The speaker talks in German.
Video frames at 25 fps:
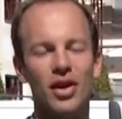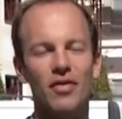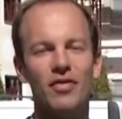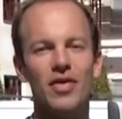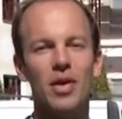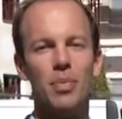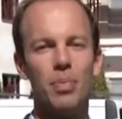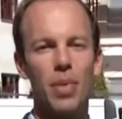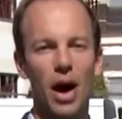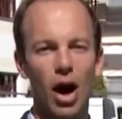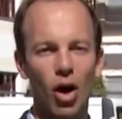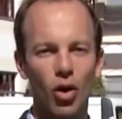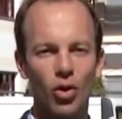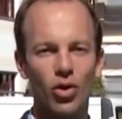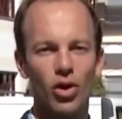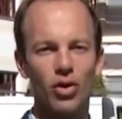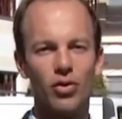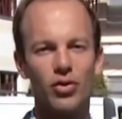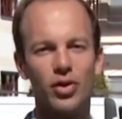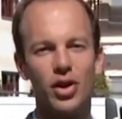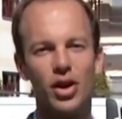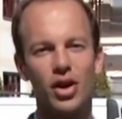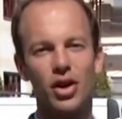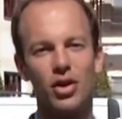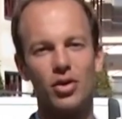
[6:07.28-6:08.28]
Wir bauen
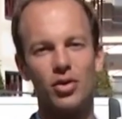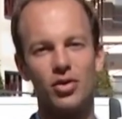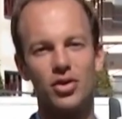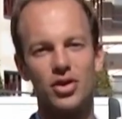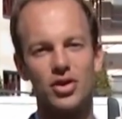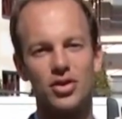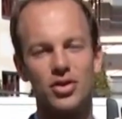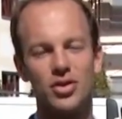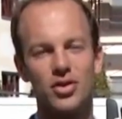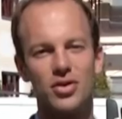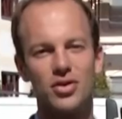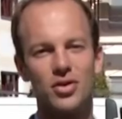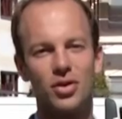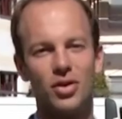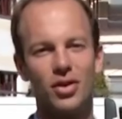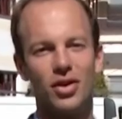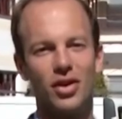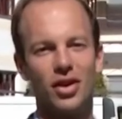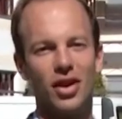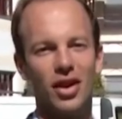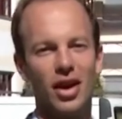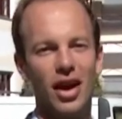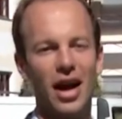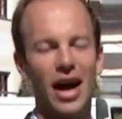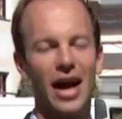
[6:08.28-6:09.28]
auf Ihre Unterstützung.
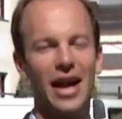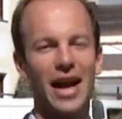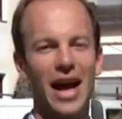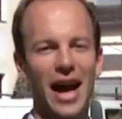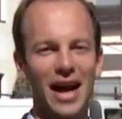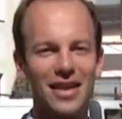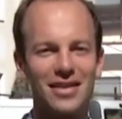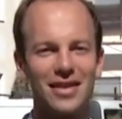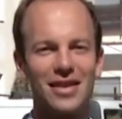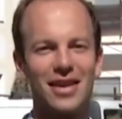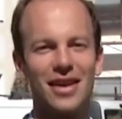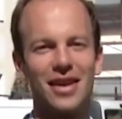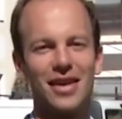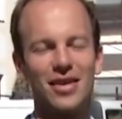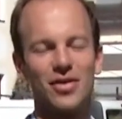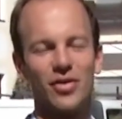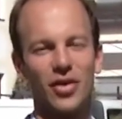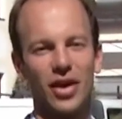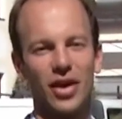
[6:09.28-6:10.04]
Ein herzliches